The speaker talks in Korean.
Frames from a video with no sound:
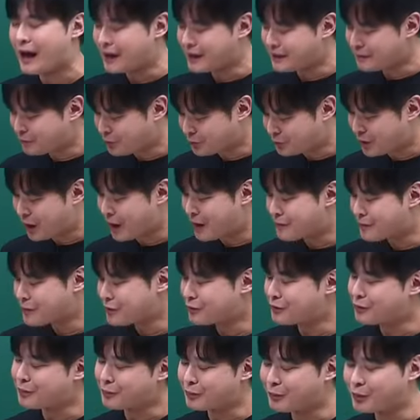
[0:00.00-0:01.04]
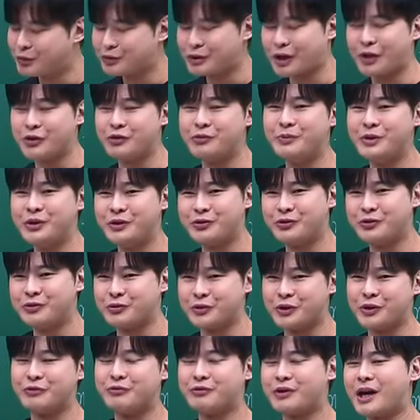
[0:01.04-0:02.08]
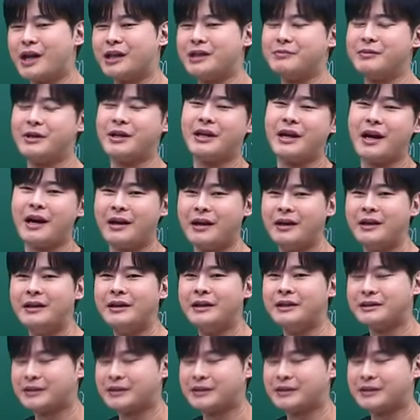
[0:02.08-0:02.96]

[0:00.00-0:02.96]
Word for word: 아이 뭐 대한민국 뭐 자유민주주의 국가 아닙니까